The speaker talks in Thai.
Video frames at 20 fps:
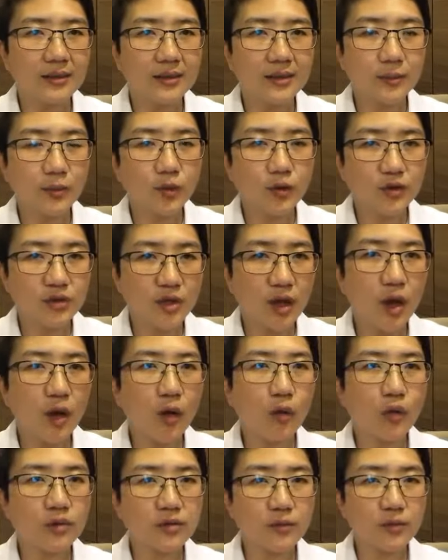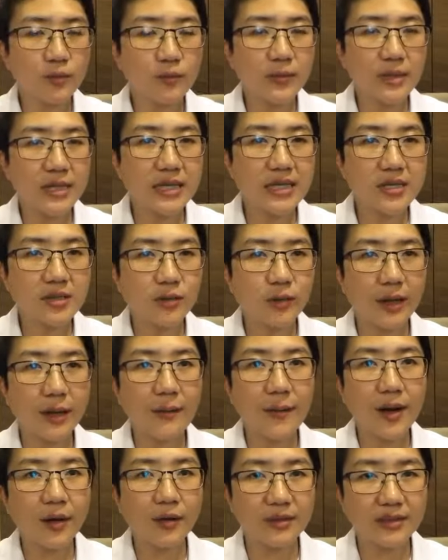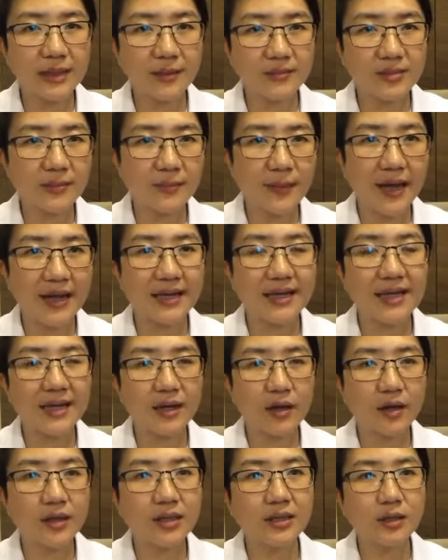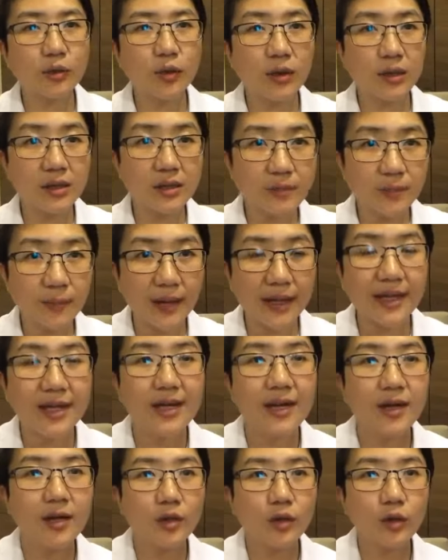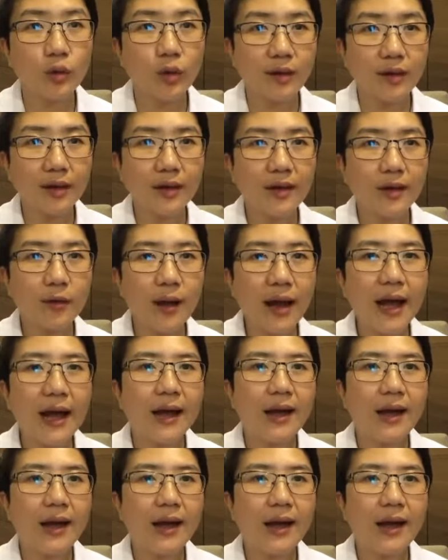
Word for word: จำนวนซองคูณจำนวนปีที่สูงถ้ามากกว่า 30 แพ็กเยียร์ก็คือควรที่ไปตรวจเขาเรียกว่า